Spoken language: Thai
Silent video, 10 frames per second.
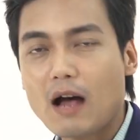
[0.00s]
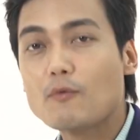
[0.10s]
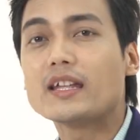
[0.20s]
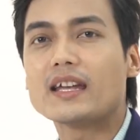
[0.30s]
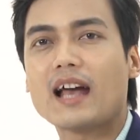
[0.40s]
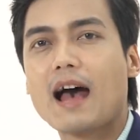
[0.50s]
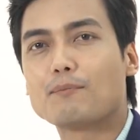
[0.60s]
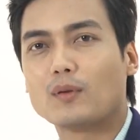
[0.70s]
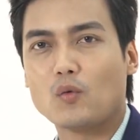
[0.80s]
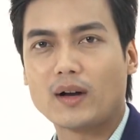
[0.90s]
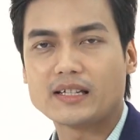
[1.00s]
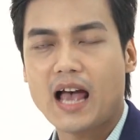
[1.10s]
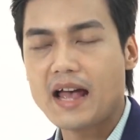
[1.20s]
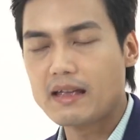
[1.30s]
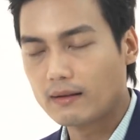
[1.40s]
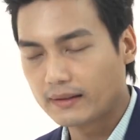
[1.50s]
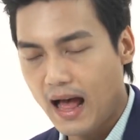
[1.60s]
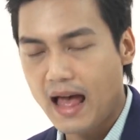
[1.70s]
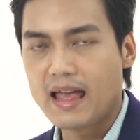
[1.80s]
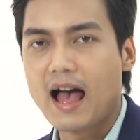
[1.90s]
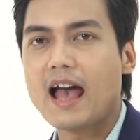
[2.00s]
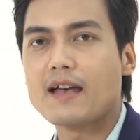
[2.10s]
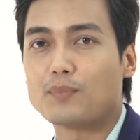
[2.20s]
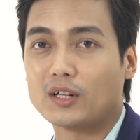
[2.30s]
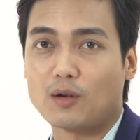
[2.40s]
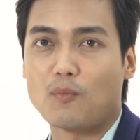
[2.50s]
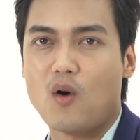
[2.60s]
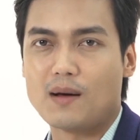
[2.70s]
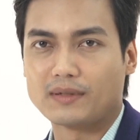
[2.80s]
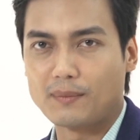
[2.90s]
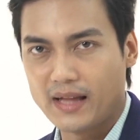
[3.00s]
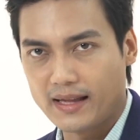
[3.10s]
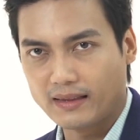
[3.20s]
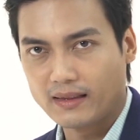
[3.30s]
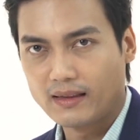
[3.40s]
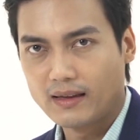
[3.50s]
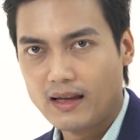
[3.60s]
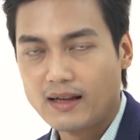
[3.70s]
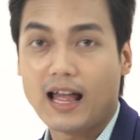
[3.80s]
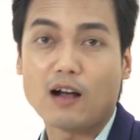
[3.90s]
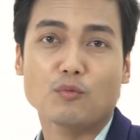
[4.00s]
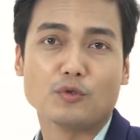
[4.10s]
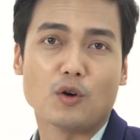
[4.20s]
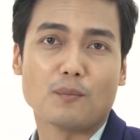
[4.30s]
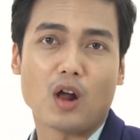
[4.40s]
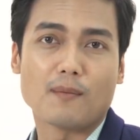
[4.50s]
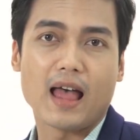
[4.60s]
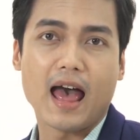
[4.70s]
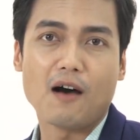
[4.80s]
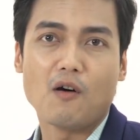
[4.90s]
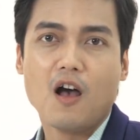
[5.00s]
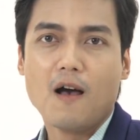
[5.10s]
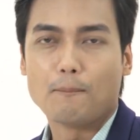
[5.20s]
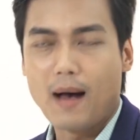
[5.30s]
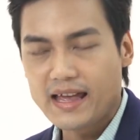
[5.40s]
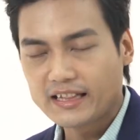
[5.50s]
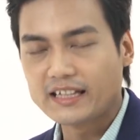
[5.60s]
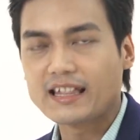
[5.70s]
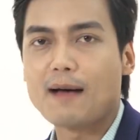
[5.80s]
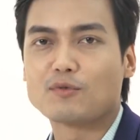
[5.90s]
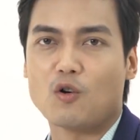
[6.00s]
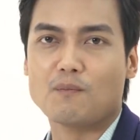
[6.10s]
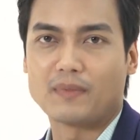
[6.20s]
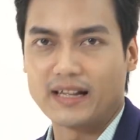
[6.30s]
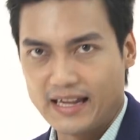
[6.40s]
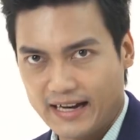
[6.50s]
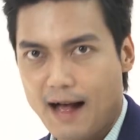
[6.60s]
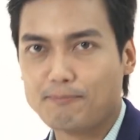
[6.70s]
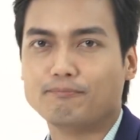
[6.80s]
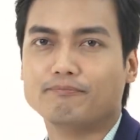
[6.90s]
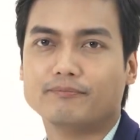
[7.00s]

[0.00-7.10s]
และวิธีการปลูกกระชายอย่างไรให้ประสบความสำเร็จ ถ้าคุณผู้ชมพร้อมแล้ว ไปติดตามชมกันเลยครับ